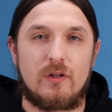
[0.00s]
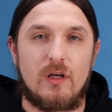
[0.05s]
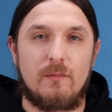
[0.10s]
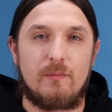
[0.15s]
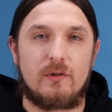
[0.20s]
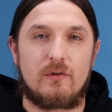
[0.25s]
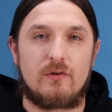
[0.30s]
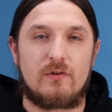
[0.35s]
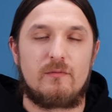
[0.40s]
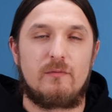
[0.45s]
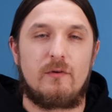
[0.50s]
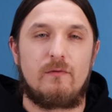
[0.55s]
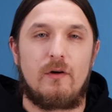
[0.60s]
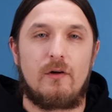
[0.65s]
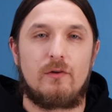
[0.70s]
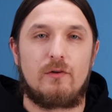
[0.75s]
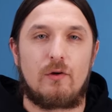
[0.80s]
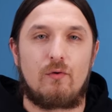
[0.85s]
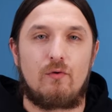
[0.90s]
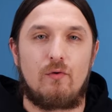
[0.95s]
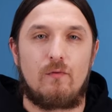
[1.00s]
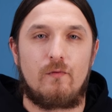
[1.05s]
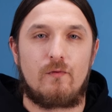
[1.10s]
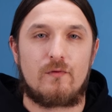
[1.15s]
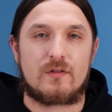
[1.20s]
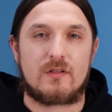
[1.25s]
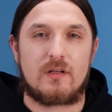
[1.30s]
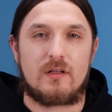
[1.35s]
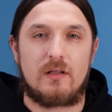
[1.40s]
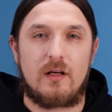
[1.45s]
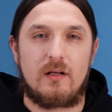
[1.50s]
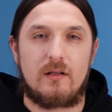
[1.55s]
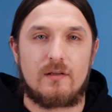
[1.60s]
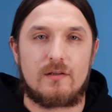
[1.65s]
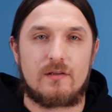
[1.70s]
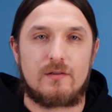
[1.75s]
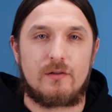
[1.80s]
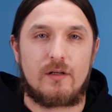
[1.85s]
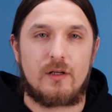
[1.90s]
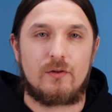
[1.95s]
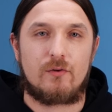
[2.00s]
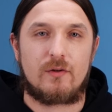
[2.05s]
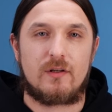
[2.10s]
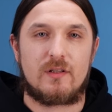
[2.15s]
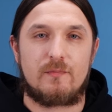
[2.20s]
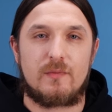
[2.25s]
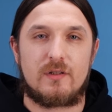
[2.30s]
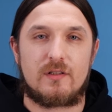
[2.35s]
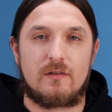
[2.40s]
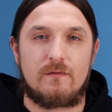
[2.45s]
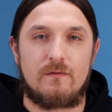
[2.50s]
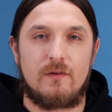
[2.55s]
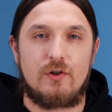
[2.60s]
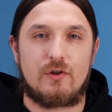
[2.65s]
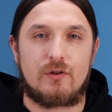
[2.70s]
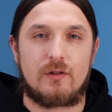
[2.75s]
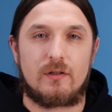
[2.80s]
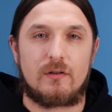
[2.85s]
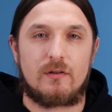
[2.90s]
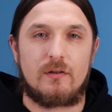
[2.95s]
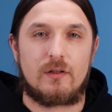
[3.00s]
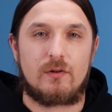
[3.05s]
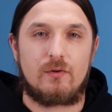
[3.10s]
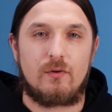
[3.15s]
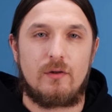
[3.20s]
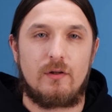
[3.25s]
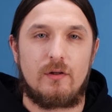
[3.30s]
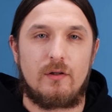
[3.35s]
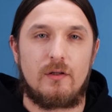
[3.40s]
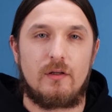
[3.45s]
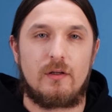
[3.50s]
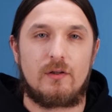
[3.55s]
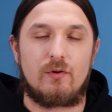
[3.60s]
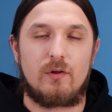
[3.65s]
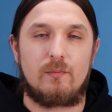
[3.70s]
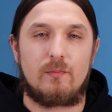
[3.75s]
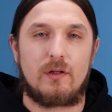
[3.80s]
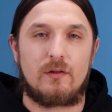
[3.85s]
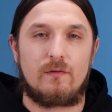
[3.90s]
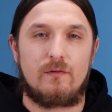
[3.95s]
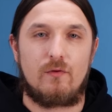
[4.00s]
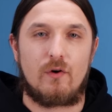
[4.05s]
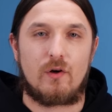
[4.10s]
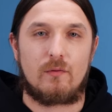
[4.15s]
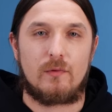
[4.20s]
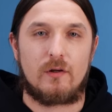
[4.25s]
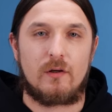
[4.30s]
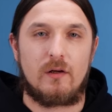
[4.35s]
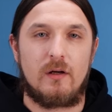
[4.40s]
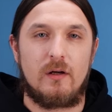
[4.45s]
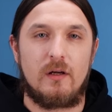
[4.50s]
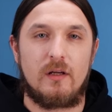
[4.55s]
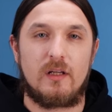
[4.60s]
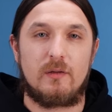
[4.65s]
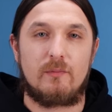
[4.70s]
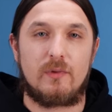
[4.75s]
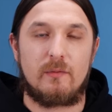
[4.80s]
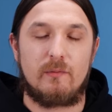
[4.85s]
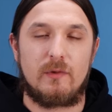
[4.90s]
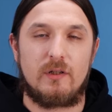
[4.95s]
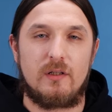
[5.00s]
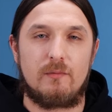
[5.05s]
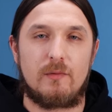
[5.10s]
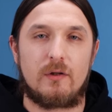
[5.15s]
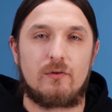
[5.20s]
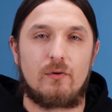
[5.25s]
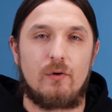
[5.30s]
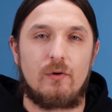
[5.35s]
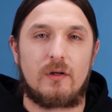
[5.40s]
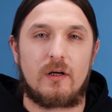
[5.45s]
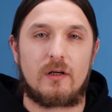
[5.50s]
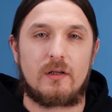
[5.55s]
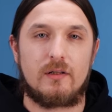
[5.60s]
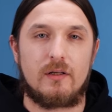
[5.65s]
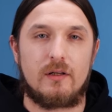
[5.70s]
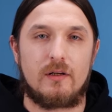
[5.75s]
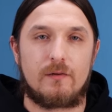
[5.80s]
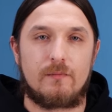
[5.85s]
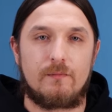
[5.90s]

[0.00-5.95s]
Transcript: я подразумеваю такую функциональность, которая специфична для той или иной платформы и применима только к ней.